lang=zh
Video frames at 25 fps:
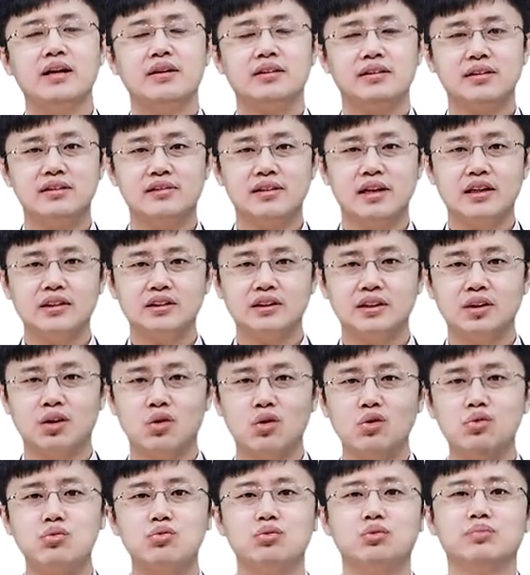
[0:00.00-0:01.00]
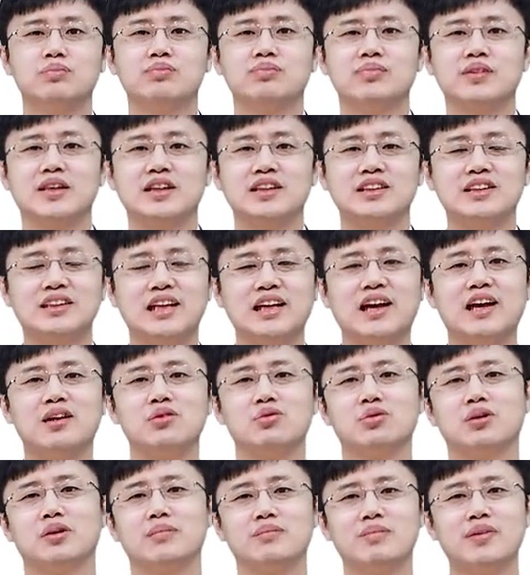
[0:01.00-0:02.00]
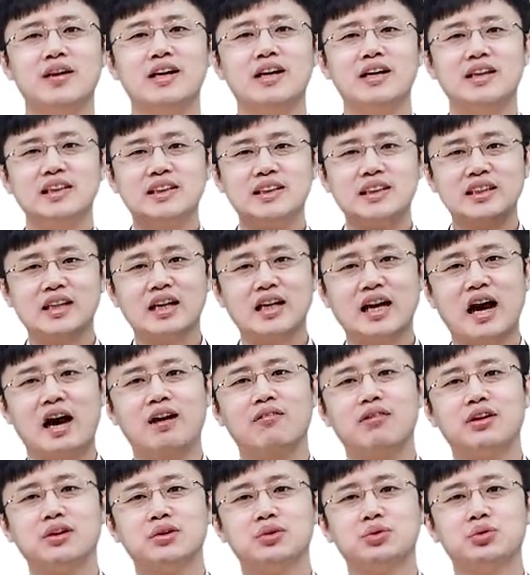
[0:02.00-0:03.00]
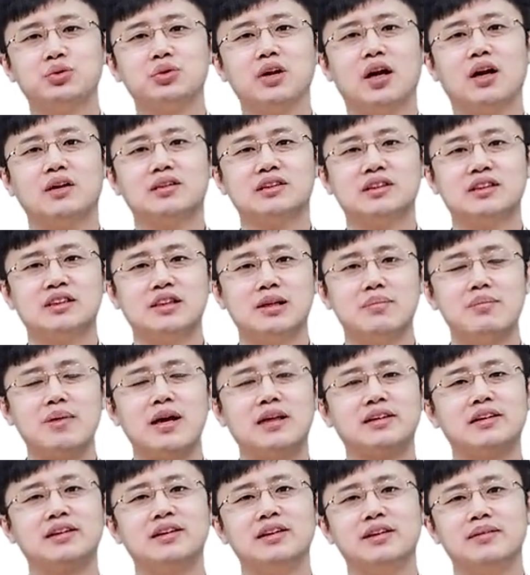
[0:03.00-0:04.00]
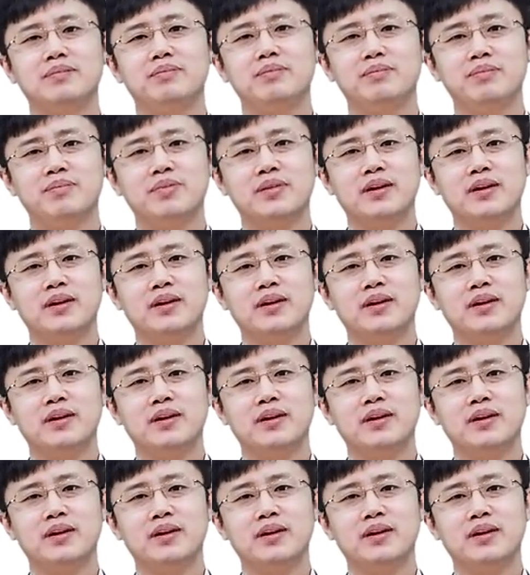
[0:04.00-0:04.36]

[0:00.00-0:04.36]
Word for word: 第三是 who 谁来做，这个岗位需要什么样的人？